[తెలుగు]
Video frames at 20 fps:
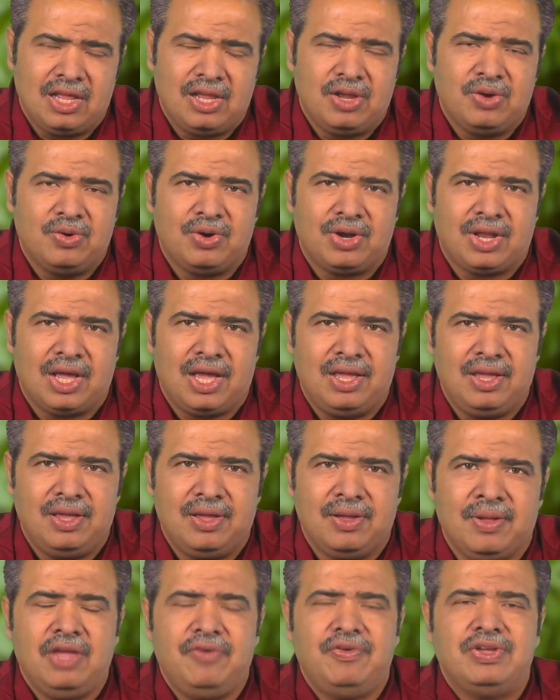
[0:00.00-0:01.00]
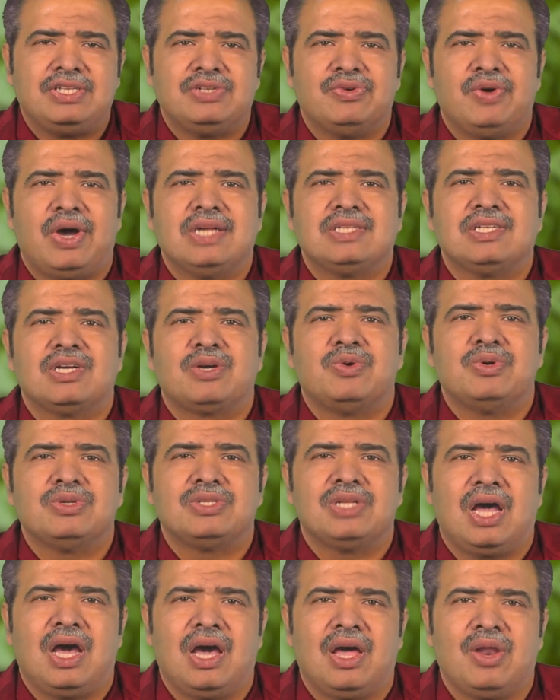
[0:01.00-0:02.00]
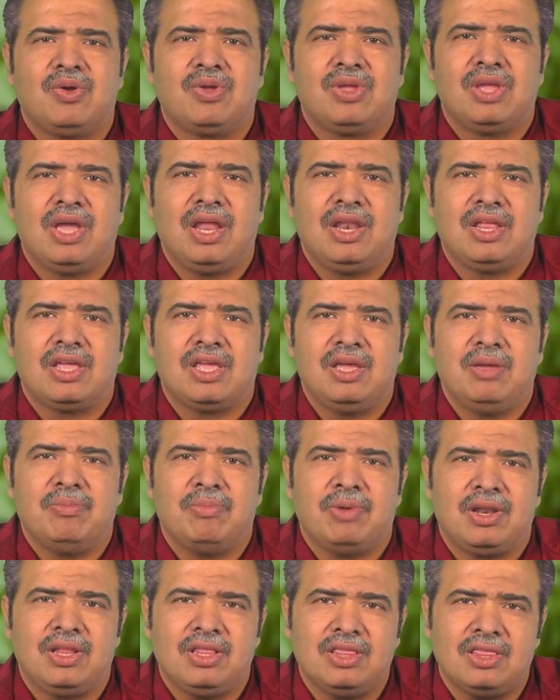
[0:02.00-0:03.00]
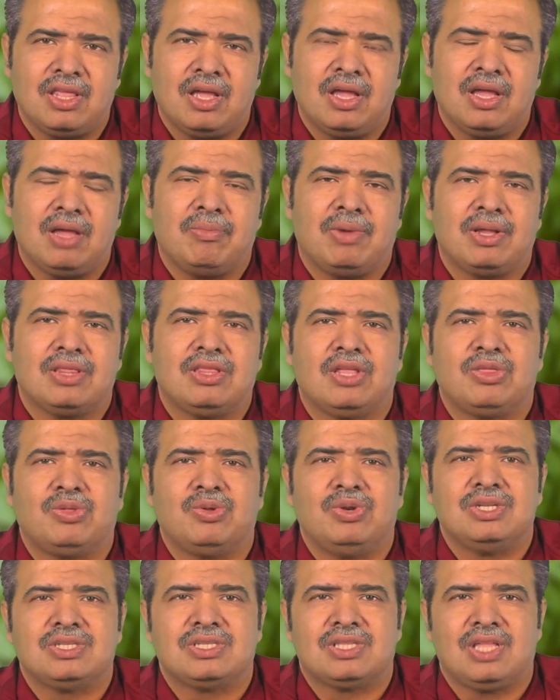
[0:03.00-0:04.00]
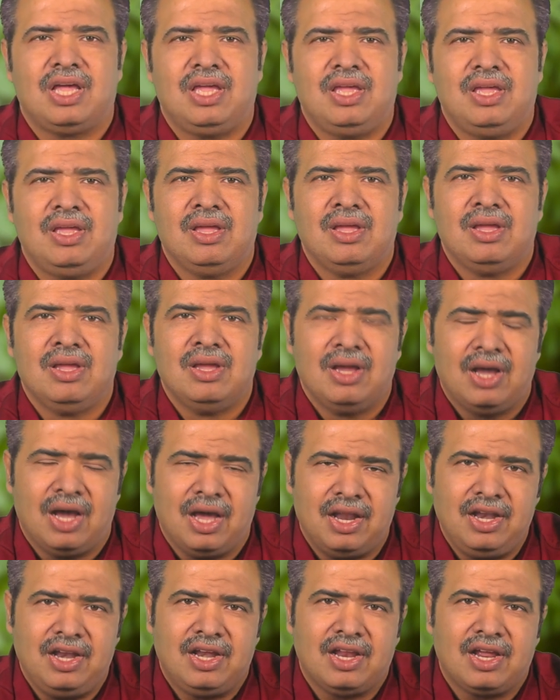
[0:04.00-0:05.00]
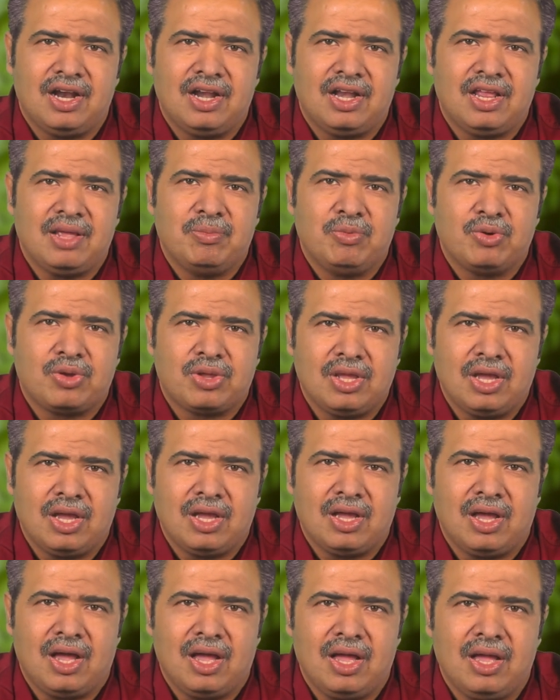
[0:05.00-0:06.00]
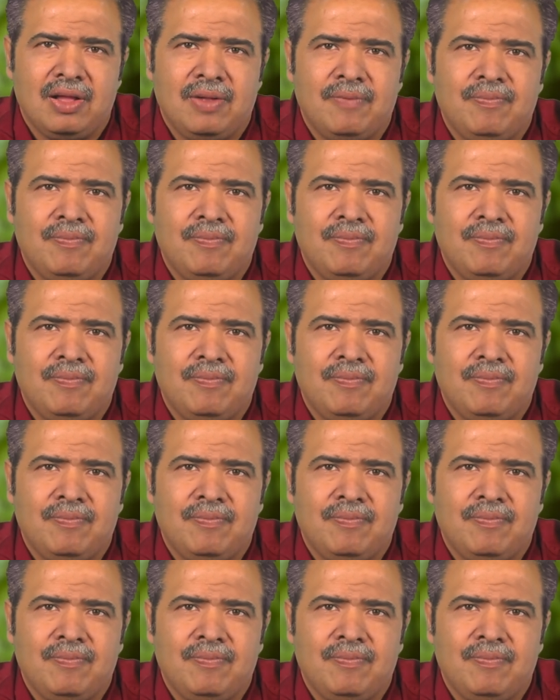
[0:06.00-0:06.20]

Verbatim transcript: కలిగి ఉంటాయి ఇవి శ్వాసకోశ ఆరోగ్యానికి మరింత మద్దతునిస్తాయి అన్నిటికంటే ముఖ్యంగా